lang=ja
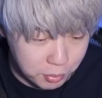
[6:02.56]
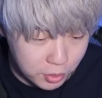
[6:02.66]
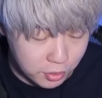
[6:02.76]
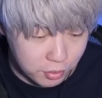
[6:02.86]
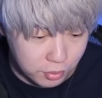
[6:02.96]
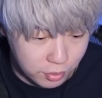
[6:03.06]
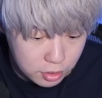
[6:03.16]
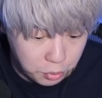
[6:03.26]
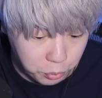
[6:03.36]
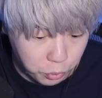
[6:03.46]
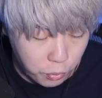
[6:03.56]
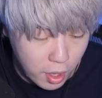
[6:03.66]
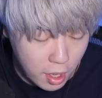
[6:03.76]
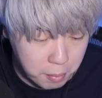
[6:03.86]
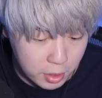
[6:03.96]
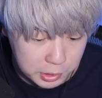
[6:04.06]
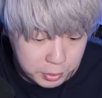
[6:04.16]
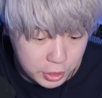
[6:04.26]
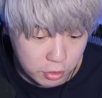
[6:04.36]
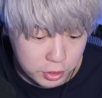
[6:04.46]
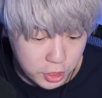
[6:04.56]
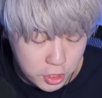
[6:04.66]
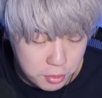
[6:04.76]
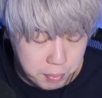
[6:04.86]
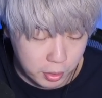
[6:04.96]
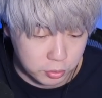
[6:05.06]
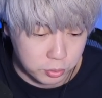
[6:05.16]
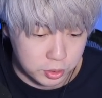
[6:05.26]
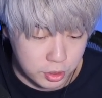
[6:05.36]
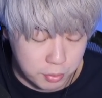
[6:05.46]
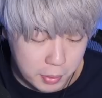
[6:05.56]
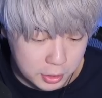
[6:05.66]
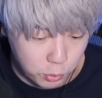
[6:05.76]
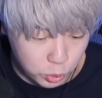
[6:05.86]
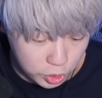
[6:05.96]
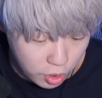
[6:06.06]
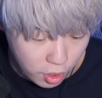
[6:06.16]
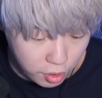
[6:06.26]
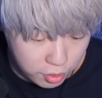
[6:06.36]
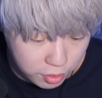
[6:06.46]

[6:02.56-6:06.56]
も出てるってことはまあスペシャルはじゃあインパクトですねまずこっちから